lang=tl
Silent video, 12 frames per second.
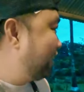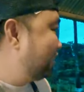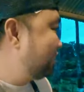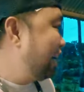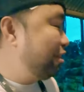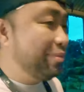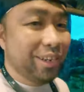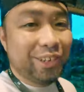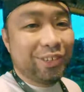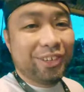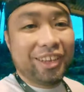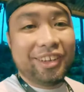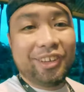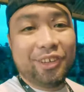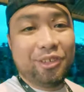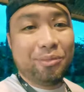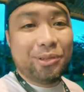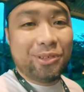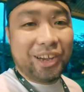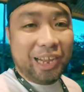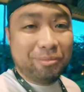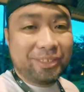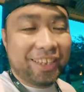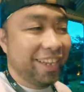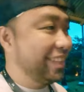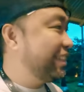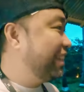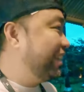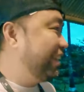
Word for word: Parang sa amin yung ano, buong campsite.